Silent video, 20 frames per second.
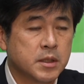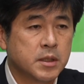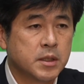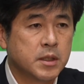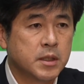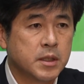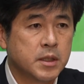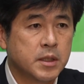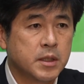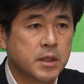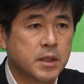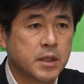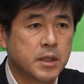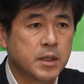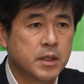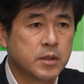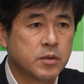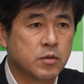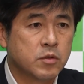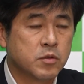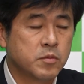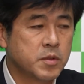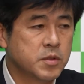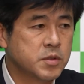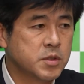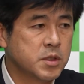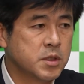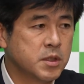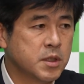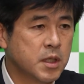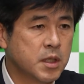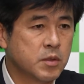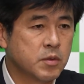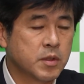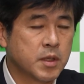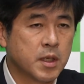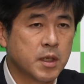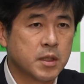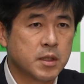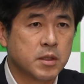えー、特別委員会の
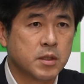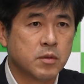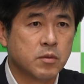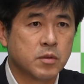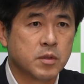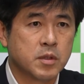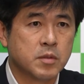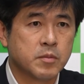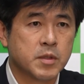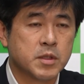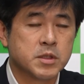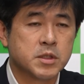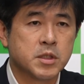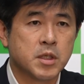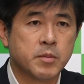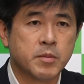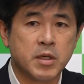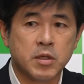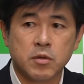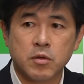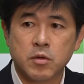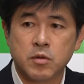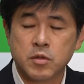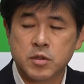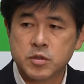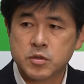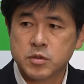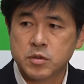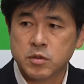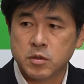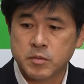件におきましては、まいろいろ質疑を